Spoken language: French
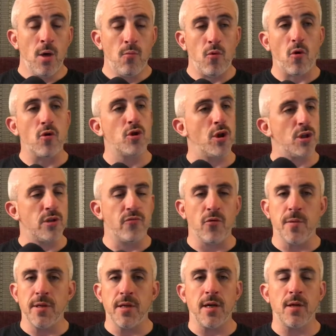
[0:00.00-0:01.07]
pour recharger vos
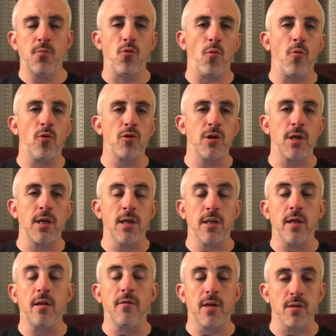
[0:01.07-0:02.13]
manettes, pour brancher
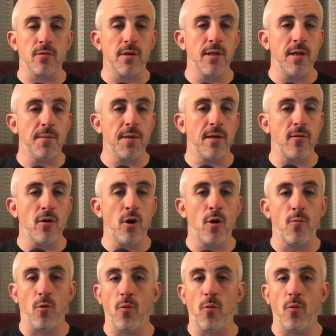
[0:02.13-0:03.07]
Kinect via son adaptateur,